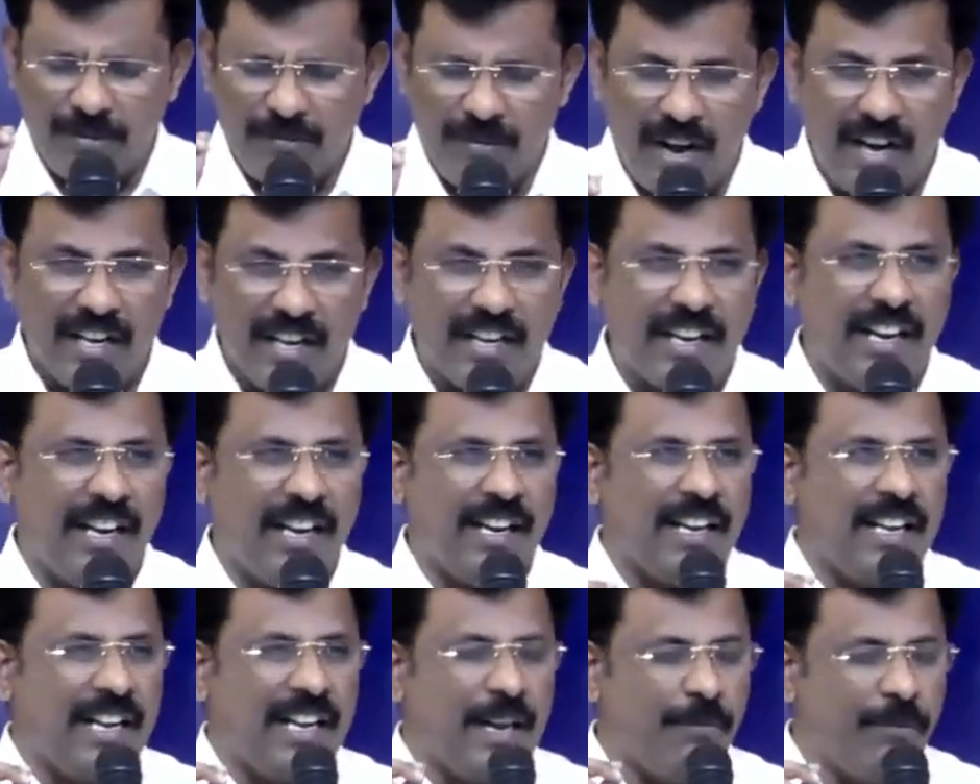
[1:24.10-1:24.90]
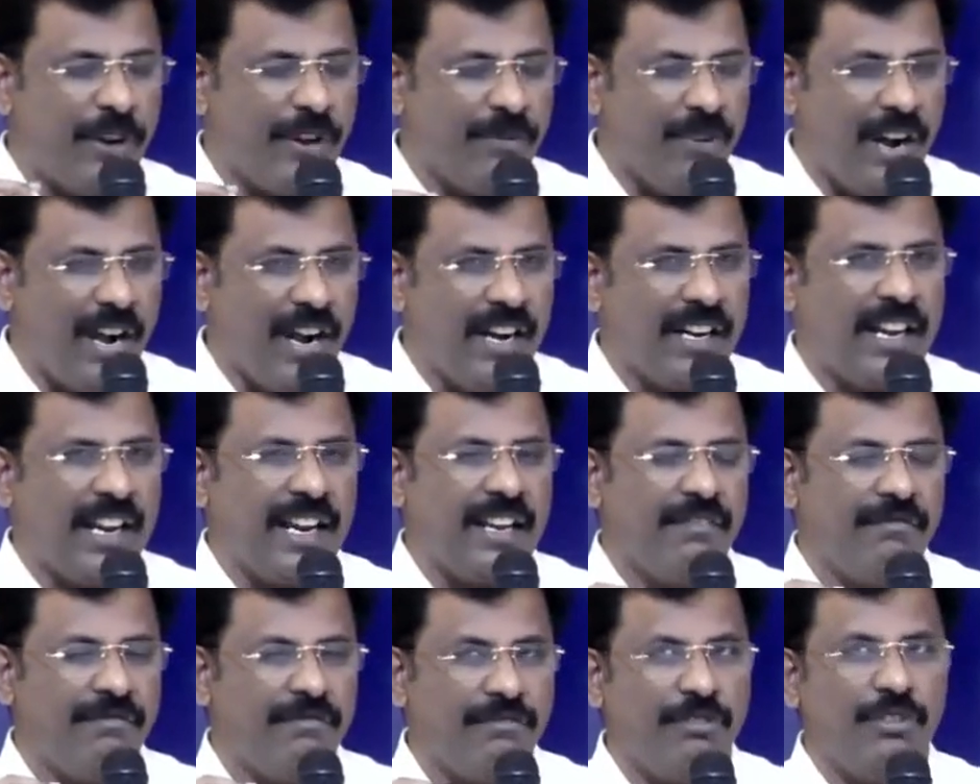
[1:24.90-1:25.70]
நம்முடைய வாழ்க்கைக்கு நம்முடைய
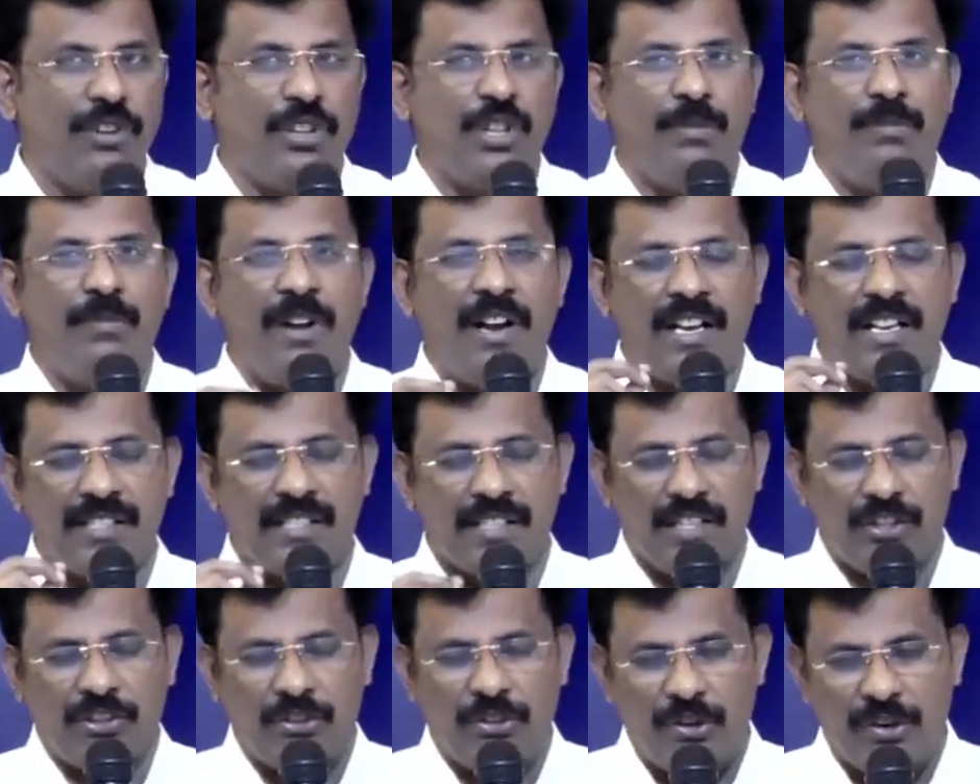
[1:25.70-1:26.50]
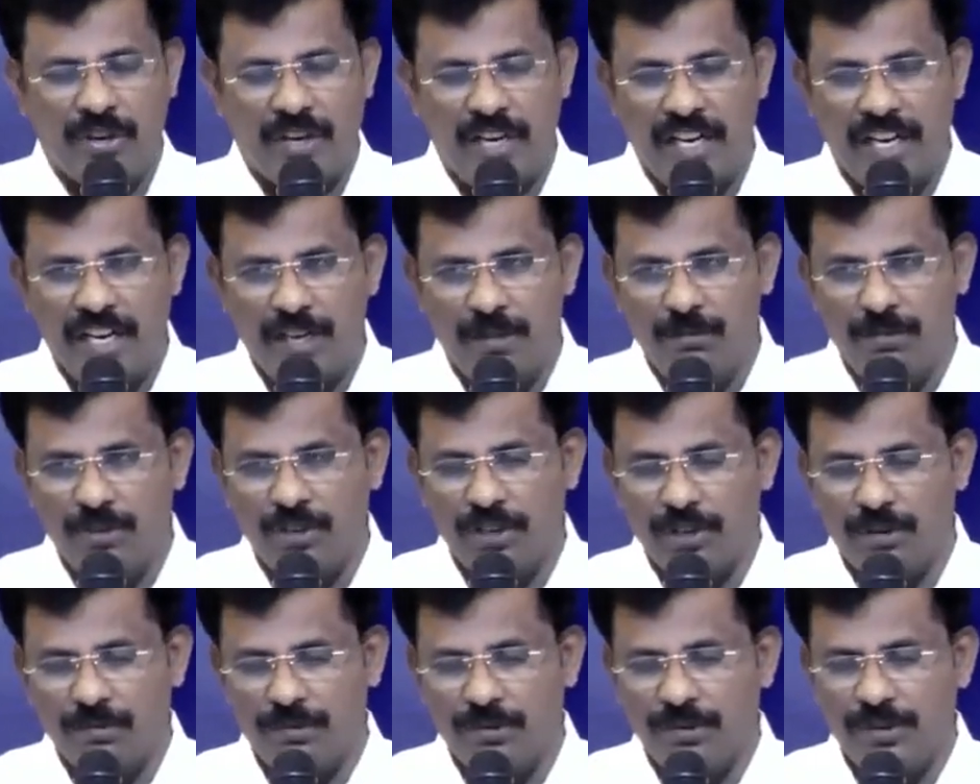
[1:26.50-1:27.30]
வாழ்க்கைக்கு விரோதமாக சத்துருக்கள்
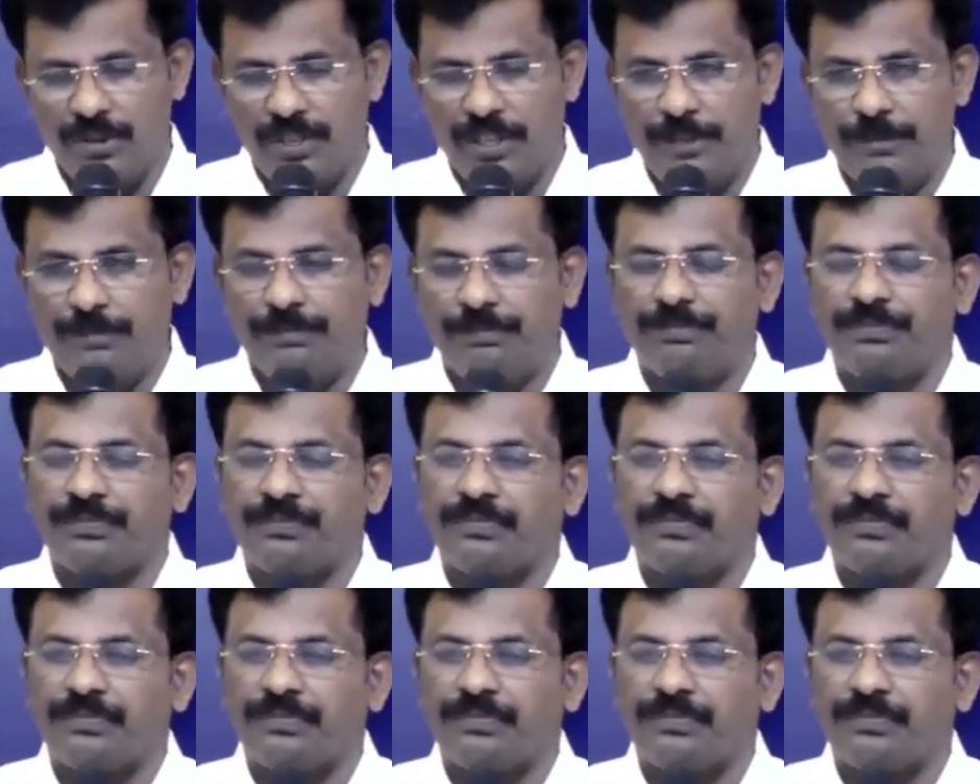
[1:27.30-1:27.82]
எழும்புகிற போது